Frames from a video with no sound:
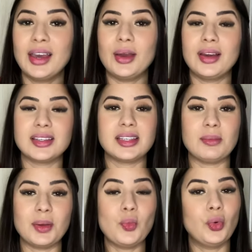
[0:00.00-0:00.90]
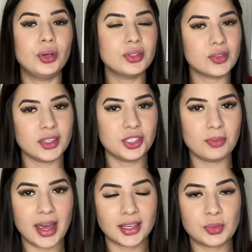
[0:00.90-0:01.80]
eu recebi muitos
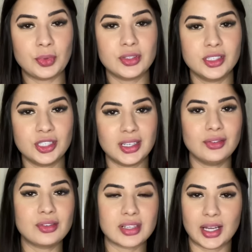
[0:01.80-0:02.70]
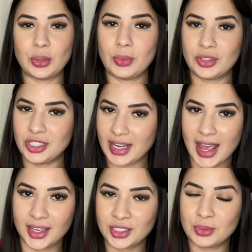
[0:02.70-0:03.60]
feedbacks positivos lá no meu
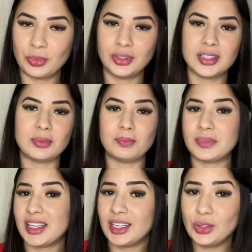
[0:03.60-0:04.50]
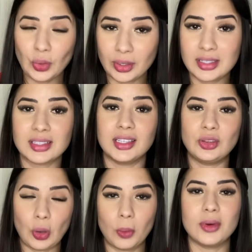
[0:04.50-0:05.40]
direct, muitas seguidoras que
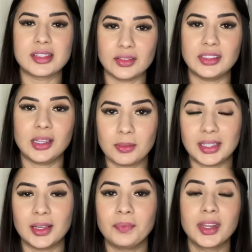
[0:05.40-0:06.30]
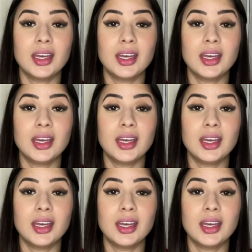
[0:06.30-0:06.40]
tomam essa vitamina,